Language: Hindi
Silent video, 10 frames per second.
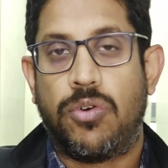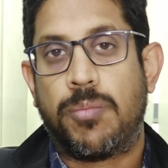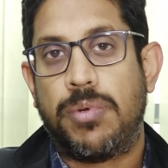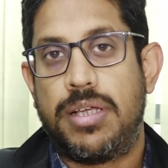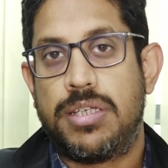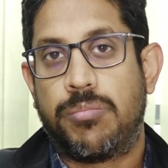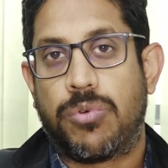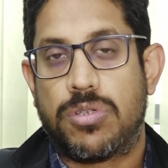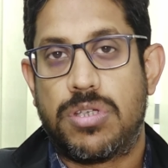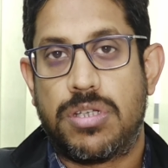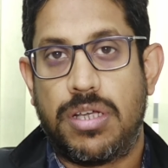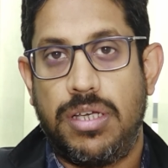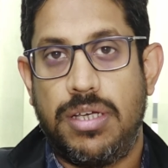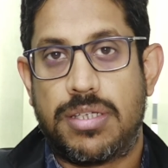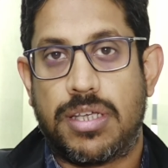नॉर्मल एजिंग प्रोसेस
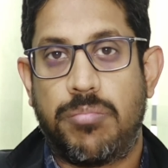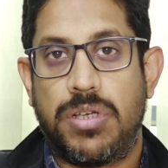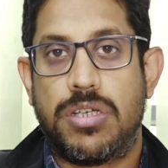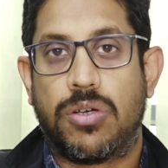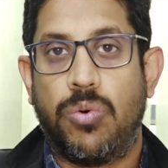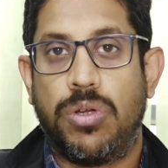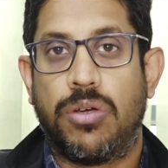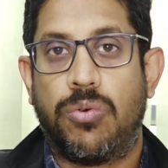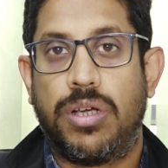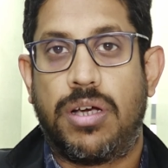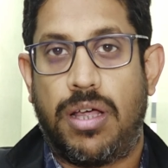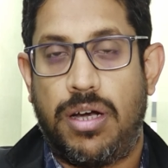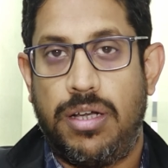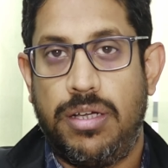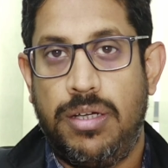नहीं है इसके पीछे कोई ना कोई
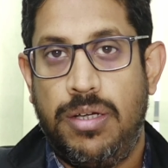कारण है